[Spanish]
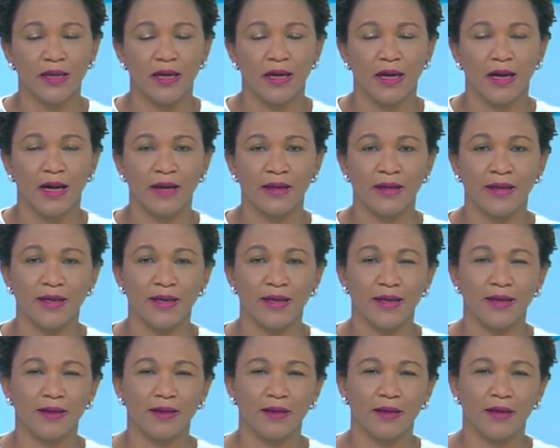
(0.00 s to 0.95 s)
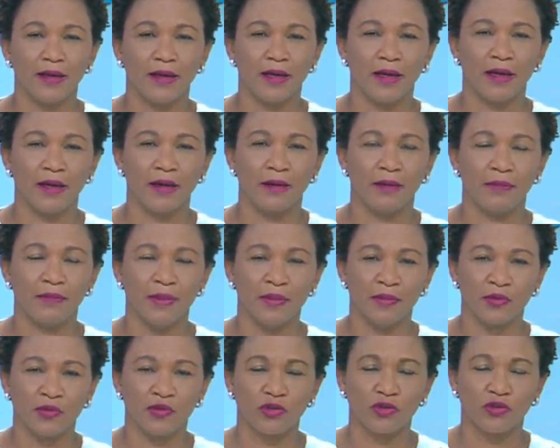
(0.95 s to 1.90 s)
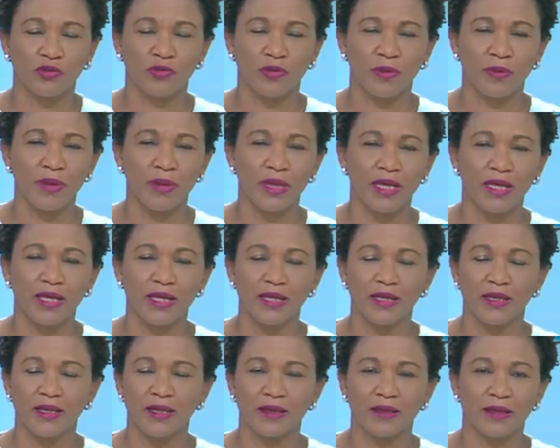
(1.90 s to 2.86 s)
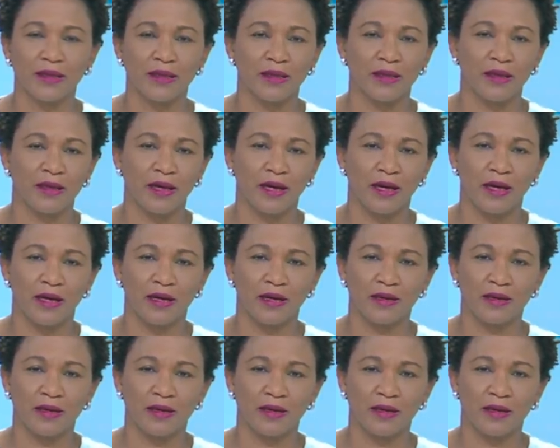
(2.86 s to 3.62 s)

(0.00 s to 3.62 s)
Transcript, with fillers: Ayer, eh, miembros de su familia y gente de la,